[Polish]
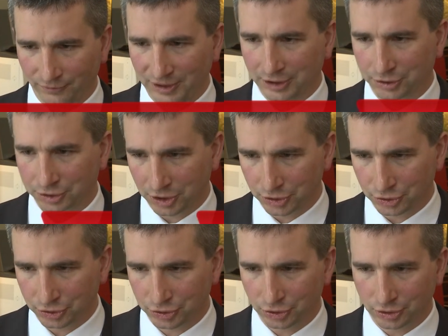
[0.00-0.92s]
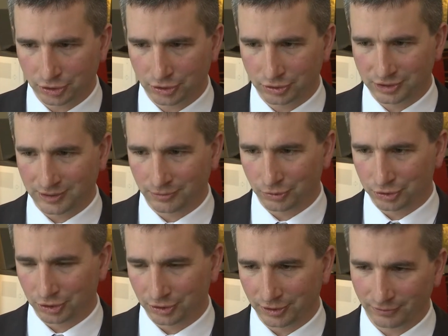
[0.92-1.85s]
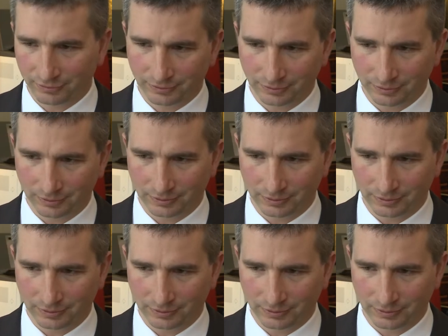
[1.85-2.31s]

większa niż e, założone w,